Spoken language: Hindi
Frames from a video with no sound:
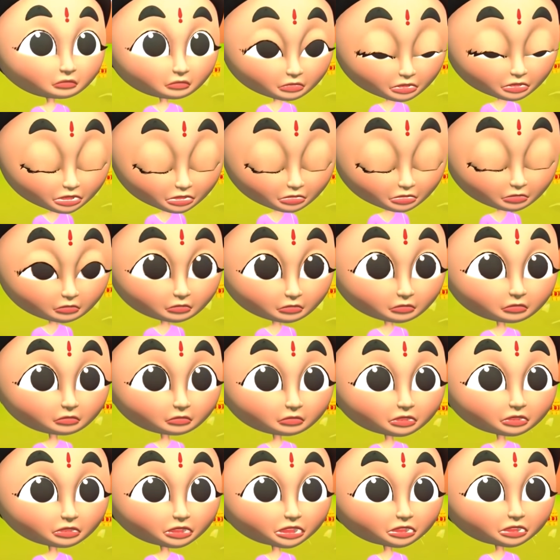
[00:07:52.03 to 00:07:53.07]
चलो
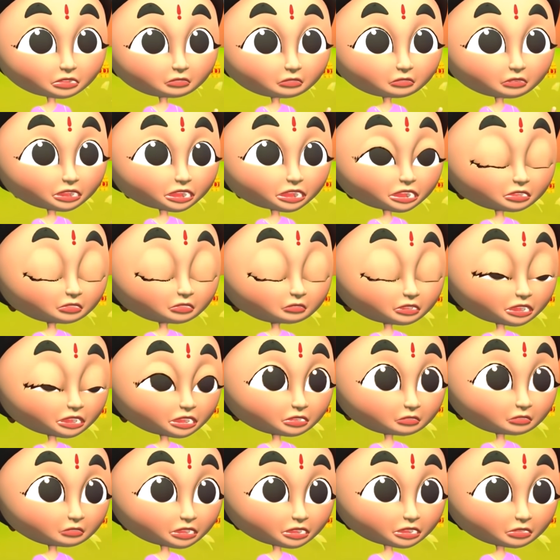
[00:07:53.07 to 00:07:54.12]
नानी के यहाँ
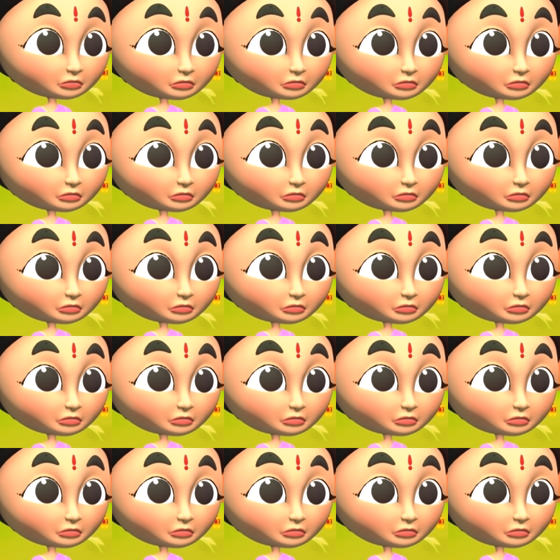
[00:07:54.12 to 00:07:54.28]
चलते हैं